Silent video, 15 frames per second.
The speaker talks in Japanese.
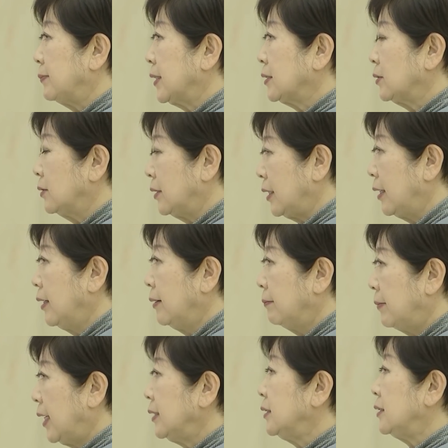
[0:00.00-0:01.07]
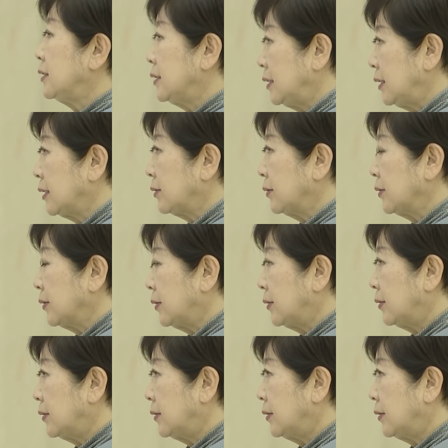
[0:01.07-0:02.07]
慎重な姿勢を示しました。